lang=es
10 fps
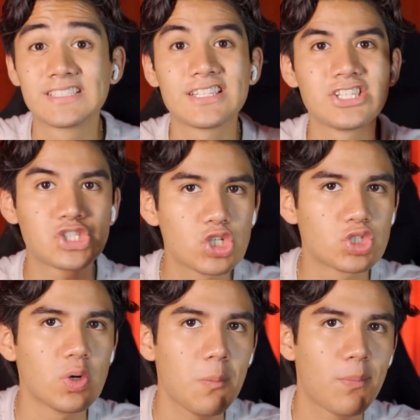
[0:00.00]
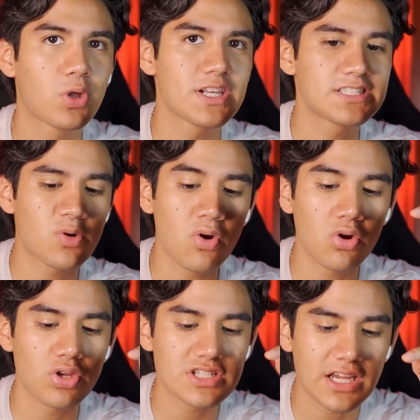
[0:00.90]
Está chistoso porque este juego
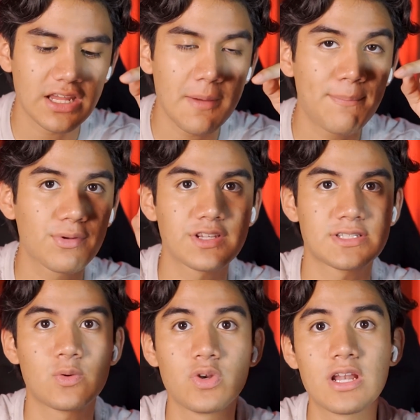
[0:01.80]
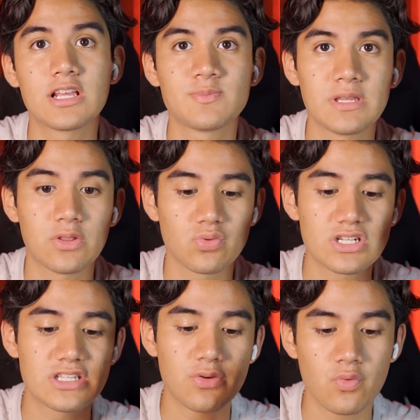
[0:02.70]
lo descargué porque según en las miniaturas del